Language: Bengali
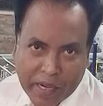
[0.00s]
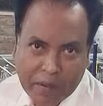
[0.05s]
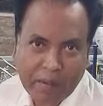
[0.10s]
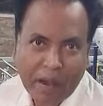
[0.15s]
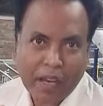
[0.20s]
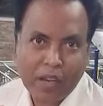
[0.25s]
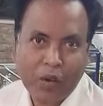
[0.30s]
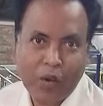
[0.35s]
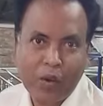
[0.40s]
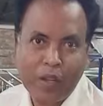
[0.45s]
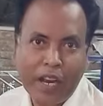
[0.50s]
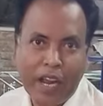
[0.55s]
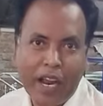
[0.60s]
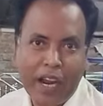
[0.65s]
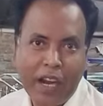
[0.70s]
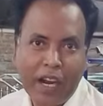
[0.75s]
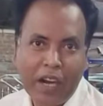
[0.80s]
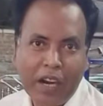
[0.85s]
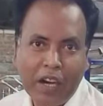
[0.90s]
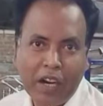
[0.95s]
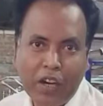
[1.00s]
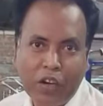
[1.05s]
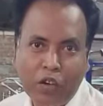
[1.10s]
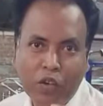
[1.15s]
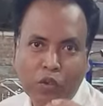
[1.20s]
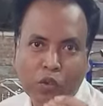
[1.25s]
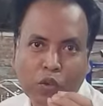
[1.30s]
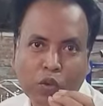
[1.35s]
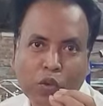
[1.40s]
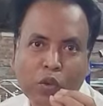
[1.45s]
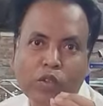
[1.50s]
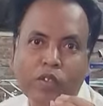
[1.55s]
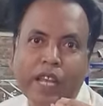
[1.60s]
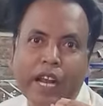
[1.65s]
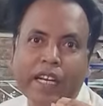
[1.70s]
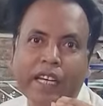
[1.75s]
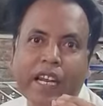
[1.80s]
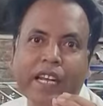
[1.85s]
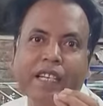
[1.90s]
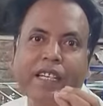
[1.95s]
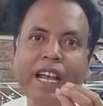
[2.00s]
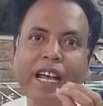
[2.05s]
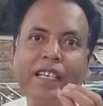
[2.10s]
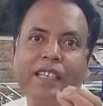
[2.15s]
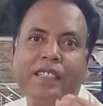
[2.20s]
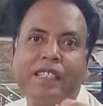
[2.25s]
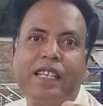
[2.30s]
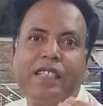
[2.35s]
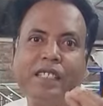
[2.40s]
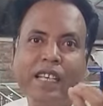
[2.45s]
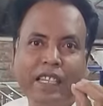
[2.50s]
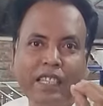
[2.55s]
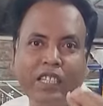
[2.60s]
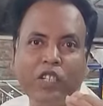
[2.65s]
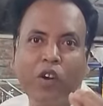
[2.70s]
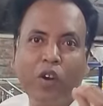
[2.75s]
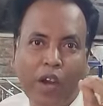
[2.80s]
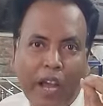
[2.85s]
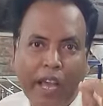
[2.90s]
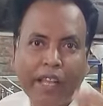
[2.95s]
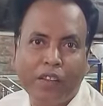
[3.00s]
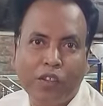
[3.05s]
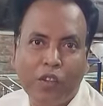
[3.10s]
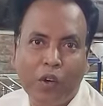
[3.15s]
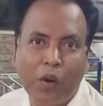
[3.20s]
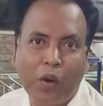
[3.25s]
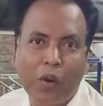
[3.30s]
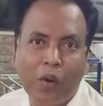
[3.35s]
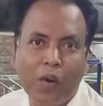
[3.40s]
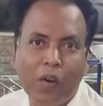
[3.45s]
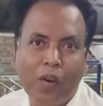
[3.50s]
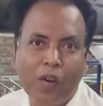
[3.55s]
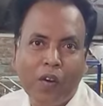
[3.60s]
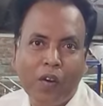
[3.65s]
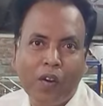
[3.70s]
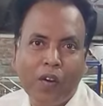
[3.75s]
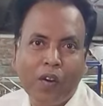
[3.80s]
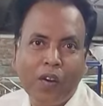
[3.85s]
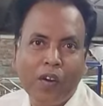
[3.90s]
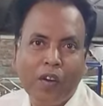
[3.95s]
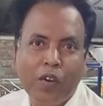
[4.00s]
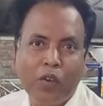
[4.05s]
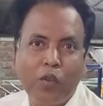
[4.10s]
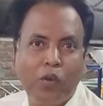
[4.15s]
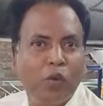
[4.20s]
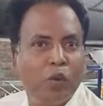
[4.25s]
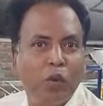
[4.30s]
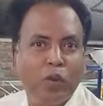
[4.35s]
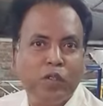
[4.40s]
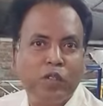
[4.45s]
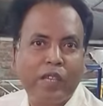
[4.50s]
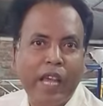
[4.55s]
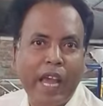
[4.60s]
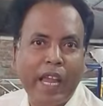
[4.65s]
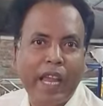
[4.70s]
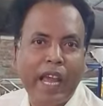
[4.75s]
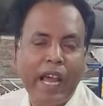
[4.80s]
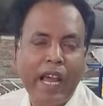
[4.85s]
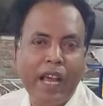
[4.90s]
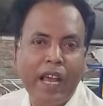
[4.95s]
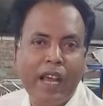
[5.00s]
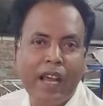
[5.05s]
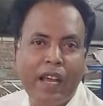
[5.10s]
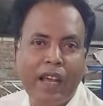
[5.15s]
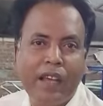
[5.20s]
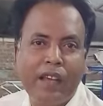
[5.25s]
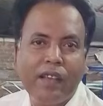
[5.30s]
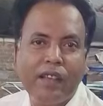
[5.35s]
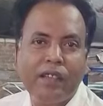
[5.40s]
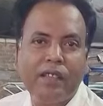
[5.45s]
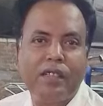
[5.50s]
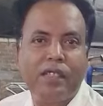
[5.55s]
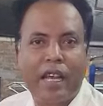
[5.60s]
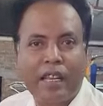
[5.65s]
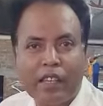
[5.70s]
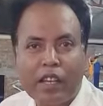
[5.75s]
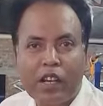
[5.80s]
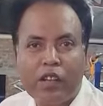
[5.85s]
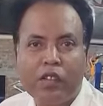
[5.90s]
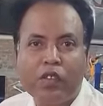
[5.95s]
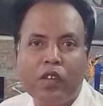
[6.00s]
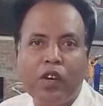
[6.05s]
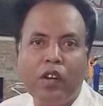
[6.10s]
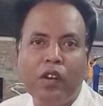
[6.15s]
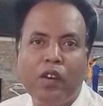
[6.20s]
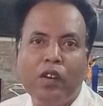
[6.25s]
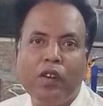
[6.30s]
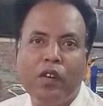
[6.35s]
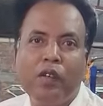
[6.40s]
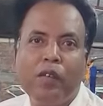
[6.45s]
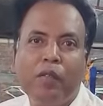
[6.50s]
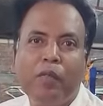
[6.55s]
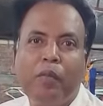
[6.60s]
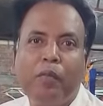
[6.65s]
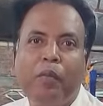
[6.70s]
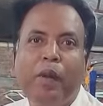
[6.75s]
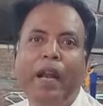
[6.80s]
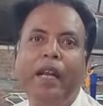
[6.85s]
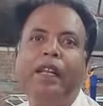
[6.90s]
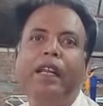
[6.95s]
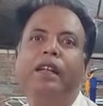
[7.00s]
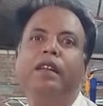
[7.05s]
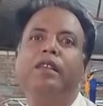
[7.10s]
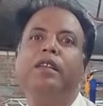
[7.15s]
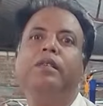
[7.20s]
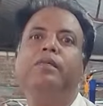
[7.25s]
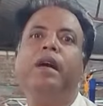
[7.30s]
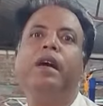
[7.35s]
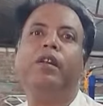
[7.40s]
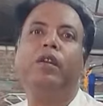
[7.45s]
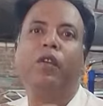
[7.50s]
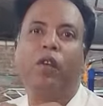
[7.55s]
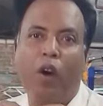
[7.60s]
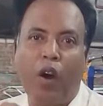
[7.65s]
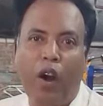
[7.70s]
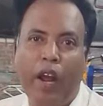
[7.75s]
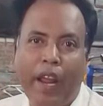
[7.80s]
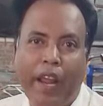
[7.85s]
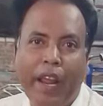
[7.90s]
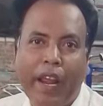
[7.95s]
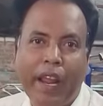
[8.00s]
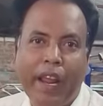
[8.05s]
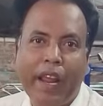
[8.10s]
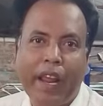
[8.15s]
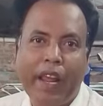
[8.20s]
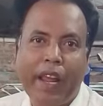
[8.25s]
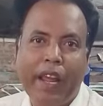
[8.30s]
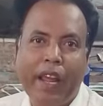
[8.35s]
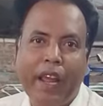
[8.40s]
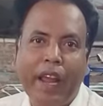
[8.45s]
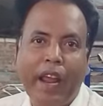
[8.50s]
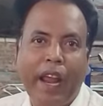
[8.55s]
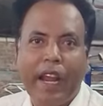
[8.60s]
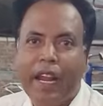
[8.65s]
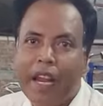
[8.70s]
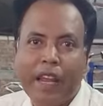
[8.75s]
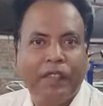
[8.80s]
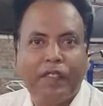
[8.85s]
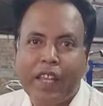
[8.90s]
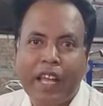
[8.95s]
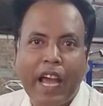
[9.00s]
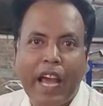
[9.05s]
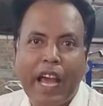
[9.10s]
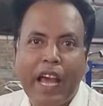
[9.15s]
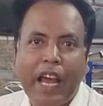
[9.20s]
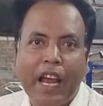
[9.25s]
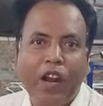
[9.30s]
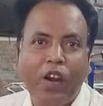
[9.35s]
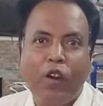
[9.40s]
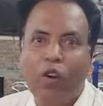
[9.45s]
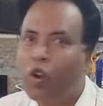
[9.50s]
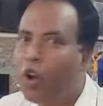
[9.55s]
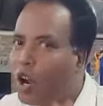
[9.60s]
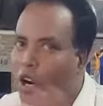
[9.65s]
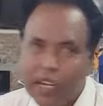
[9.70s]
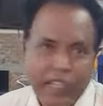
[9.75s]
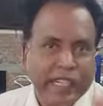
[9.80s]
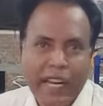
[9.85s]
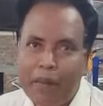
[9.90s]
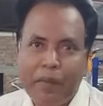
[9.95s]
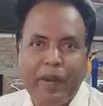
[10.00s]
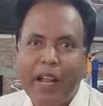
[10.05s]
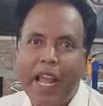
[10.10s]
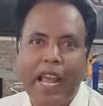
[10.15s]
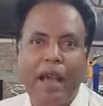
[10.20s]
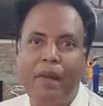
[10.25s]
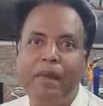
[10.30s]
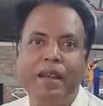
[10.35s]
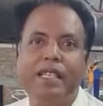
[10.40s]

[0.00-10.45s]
পারে ভালো কইরা নুডলস একটা নাস্তা জাতীয় খাদ্য নুডলস খাইয়া সাধারণত পেটের নিবারণ হয় এটা দিয়া লং টাইম খাইয়া